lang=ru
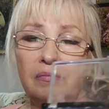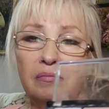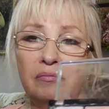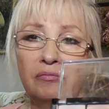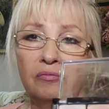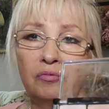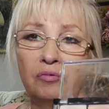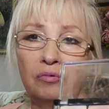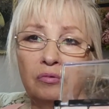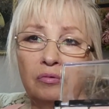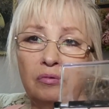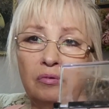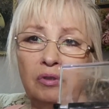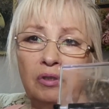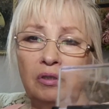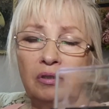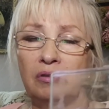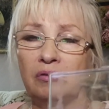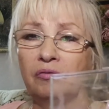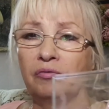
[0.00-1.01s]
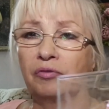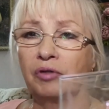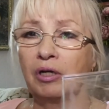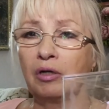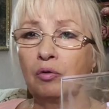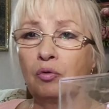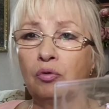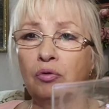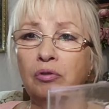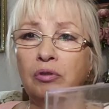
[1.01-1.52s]
Вот. Не в
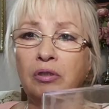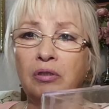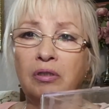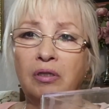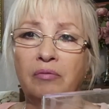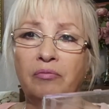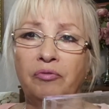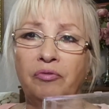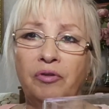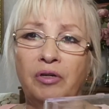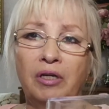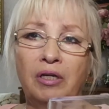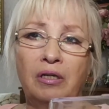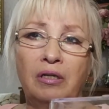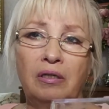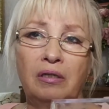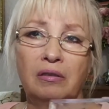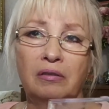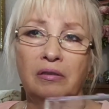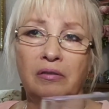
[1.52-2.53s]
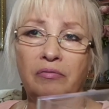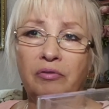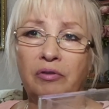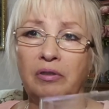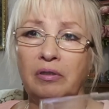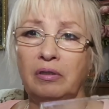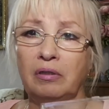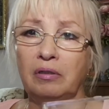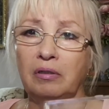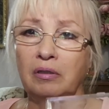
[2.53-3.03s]
какой-то там
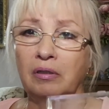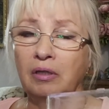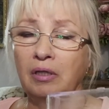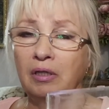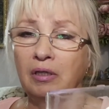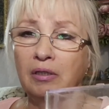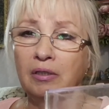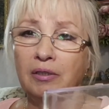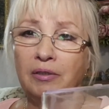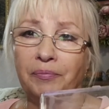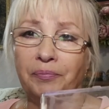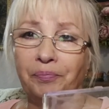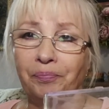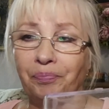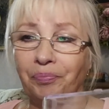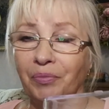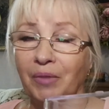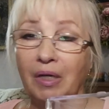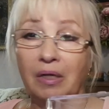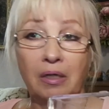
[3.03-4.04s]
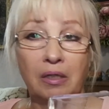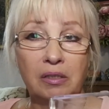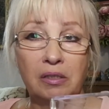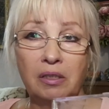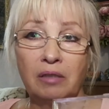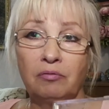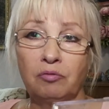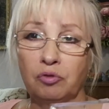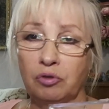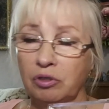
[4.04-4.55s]
фиолетовый или
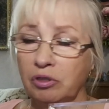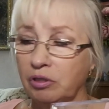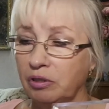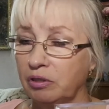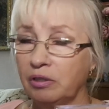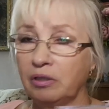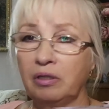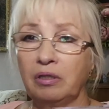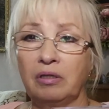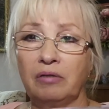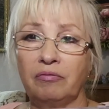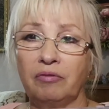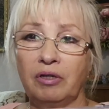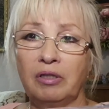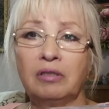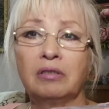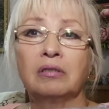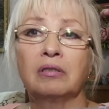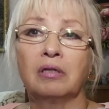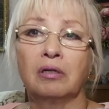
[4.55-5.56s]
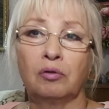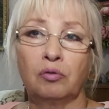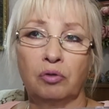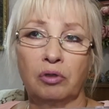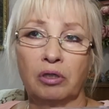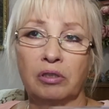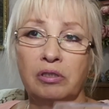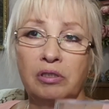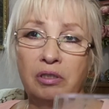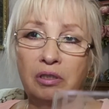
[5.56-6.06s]
Хотя вот сиреневатый
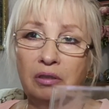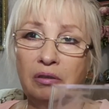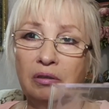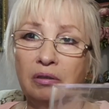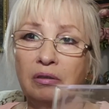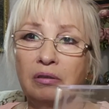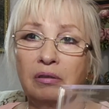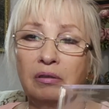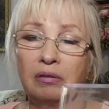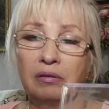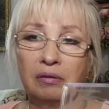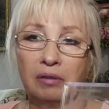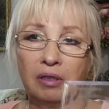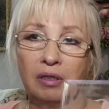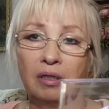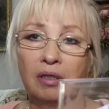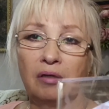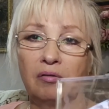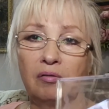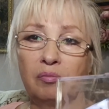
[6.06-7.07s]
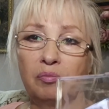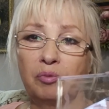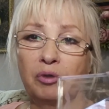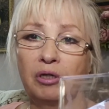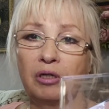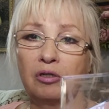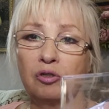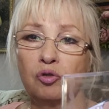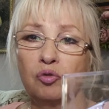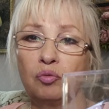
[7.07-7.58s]
такой оттенок, да, я вам
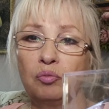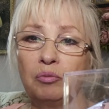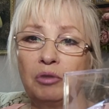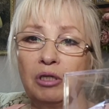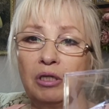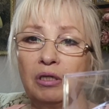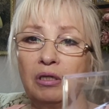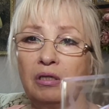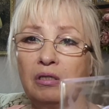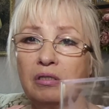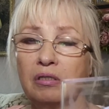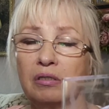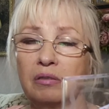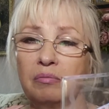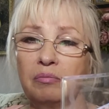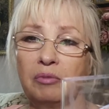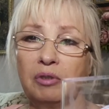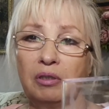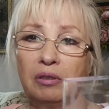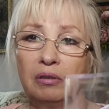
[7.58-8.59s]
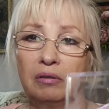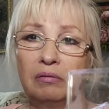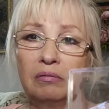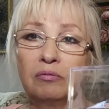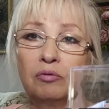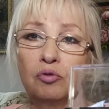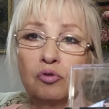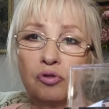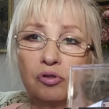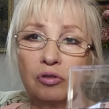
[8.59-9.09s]
покажу, у меня есть, мне
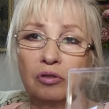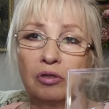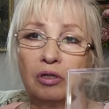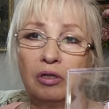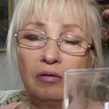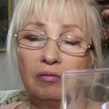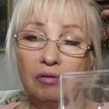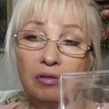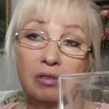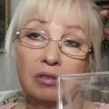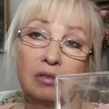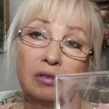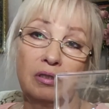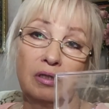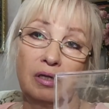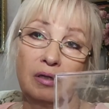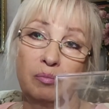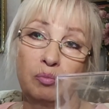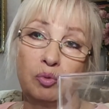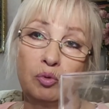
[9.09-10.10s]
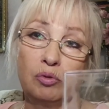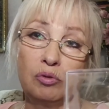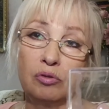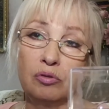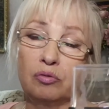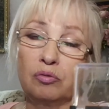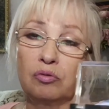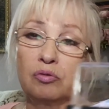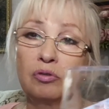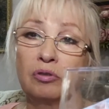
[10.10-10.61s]
тоже нравится, я
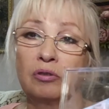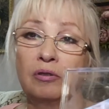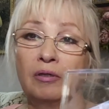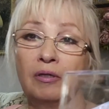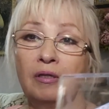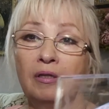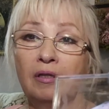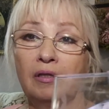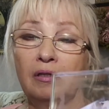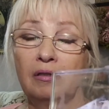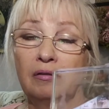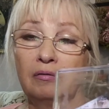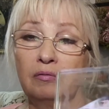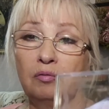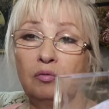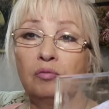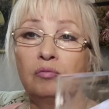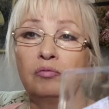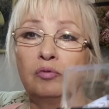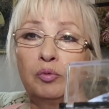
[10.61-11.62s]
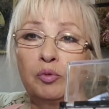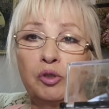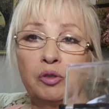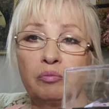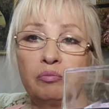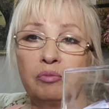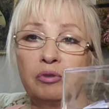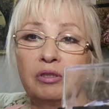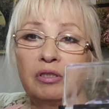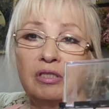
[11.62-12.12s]
пользуюсь. Ну, в
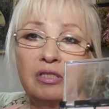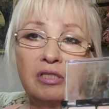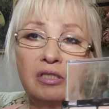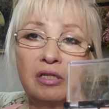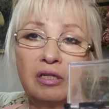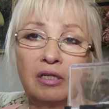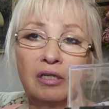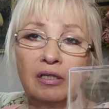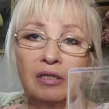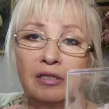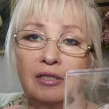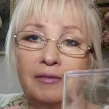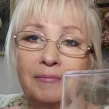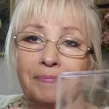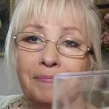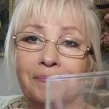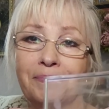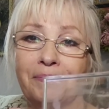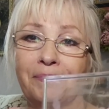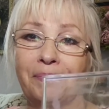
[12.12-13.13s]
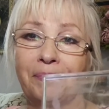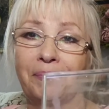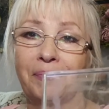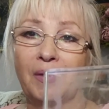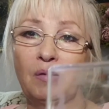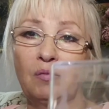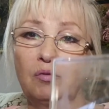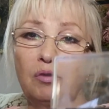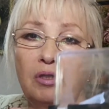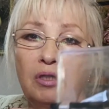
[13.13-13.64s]
общем, под настроение.
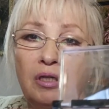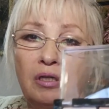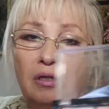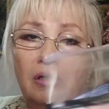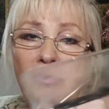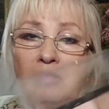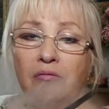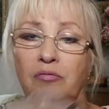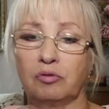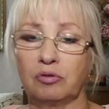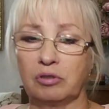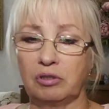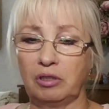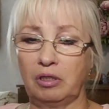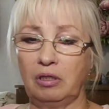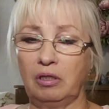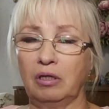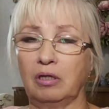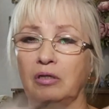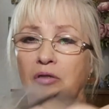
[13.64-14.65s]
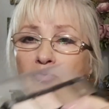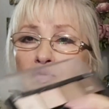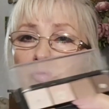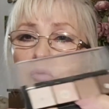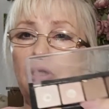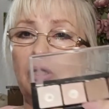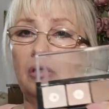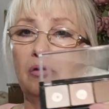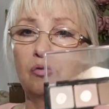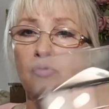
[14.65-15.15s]
Ну, вот такие вот тени, они у
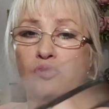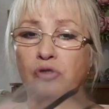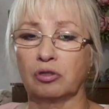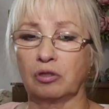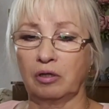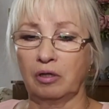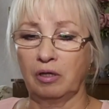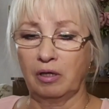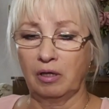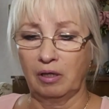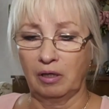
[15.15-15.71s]
меня уже